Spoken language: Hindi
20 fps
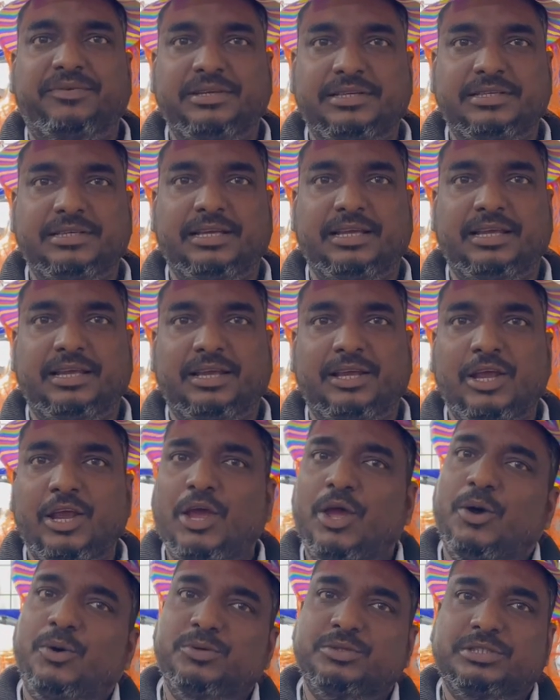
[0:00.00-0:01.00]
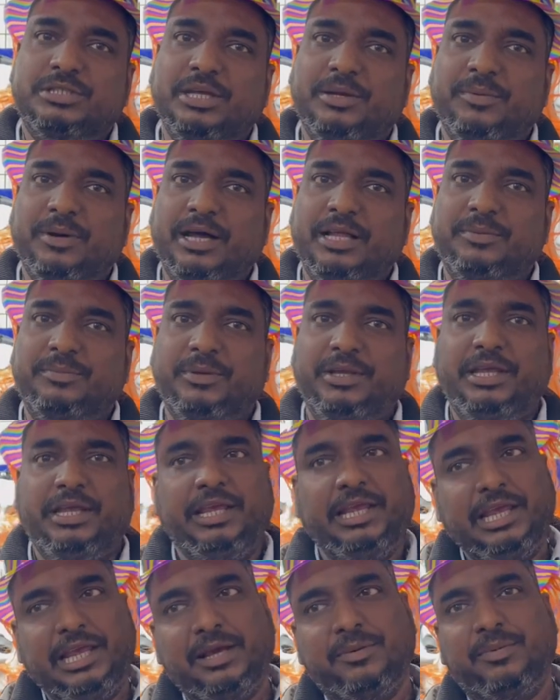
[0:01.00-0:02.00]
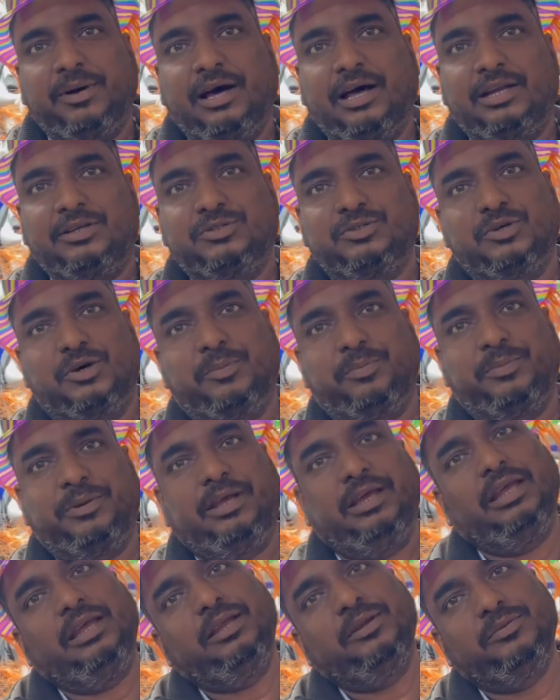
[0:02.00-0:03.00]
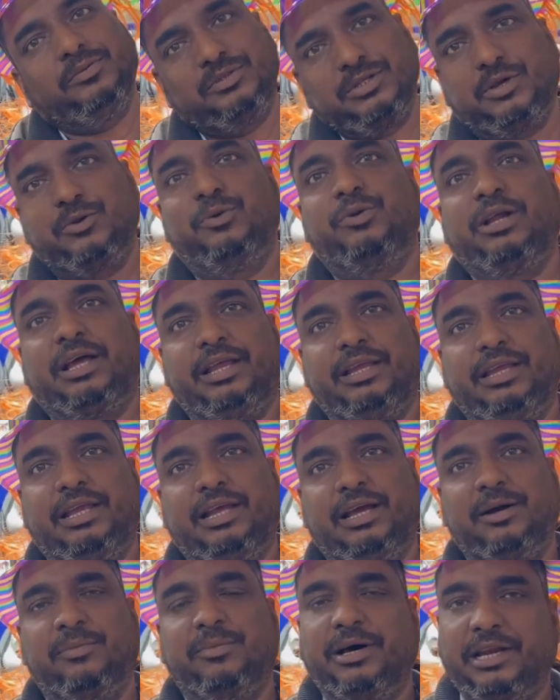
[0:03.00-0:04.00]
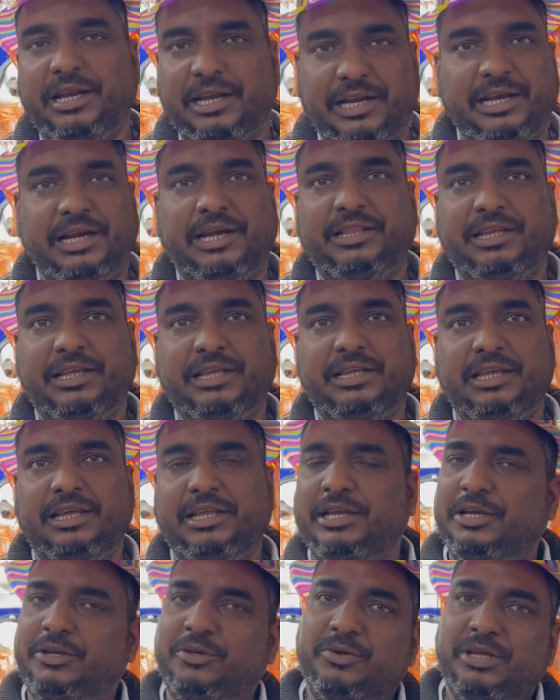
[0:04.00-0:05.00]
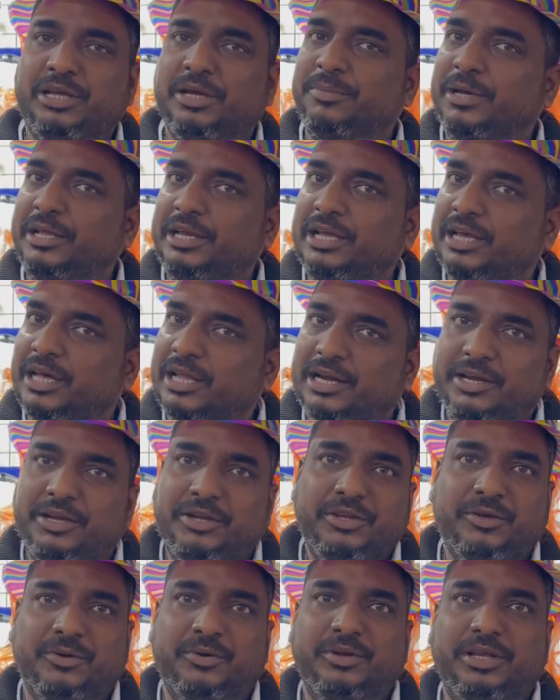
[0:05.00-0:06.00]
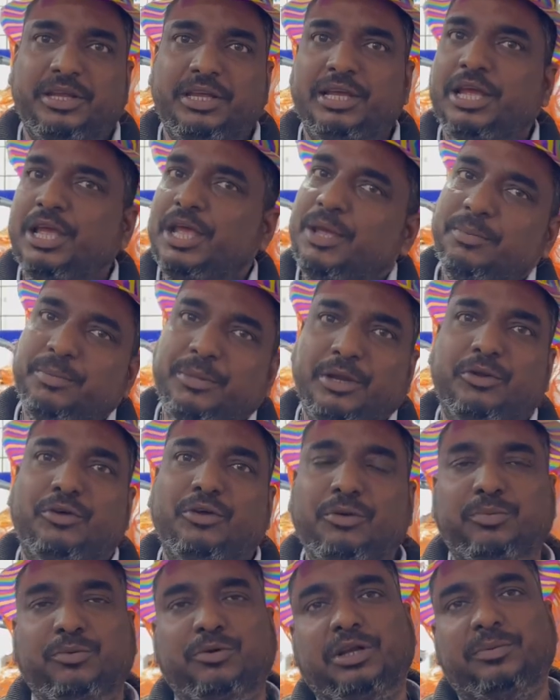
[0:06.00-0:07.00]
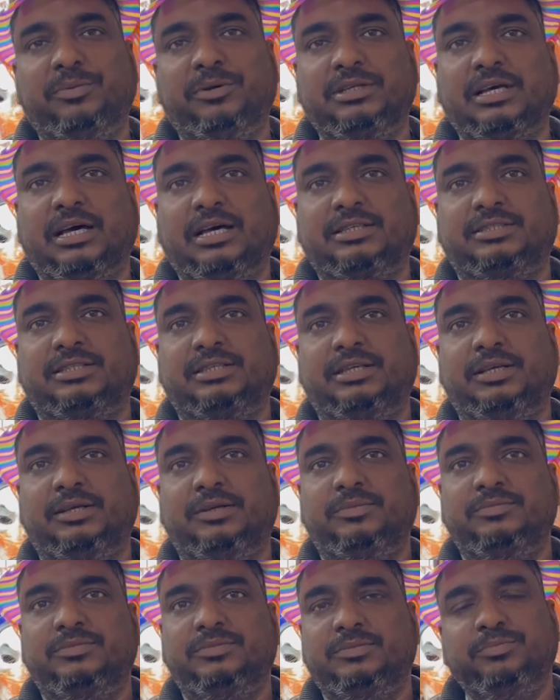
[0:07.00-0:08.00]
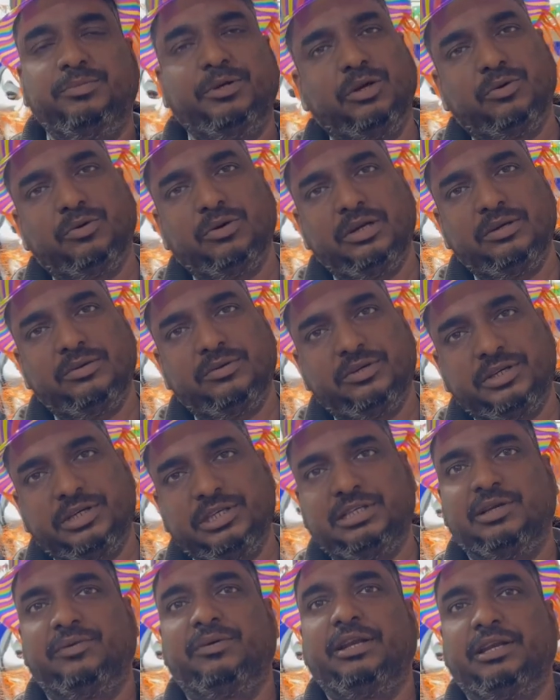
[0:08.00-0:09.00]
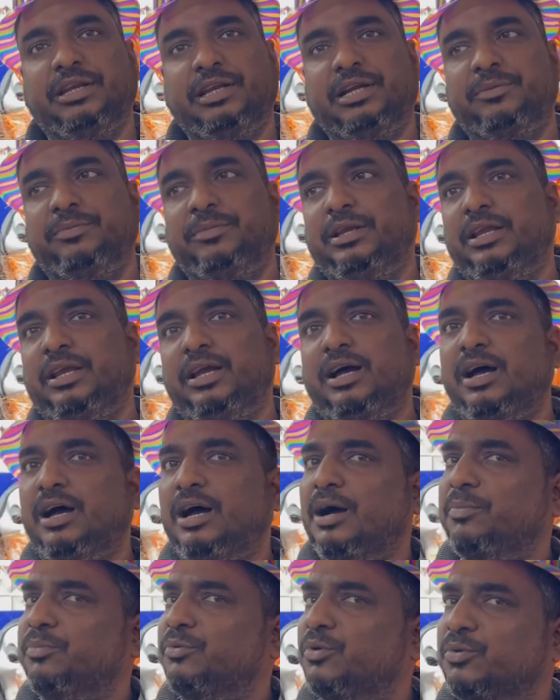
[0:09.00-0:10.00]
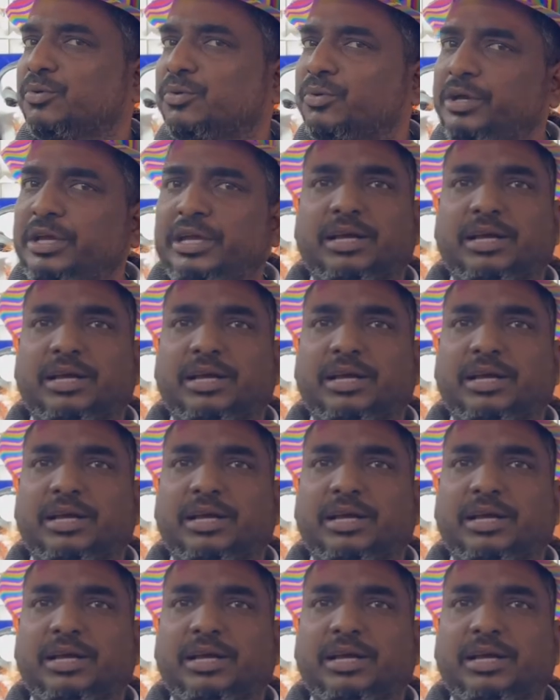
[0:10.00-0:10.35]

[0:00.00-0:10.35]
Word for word: कीजिए उसके बाद में एक बार शॉप पे जरूर आइए हमारे रेट देखिए रेटों की हमारी गारंटी होगी बिल्कुल पूरे बाजार से बिल्कुल रिजनेबल रेट मिलेगा आपको कोई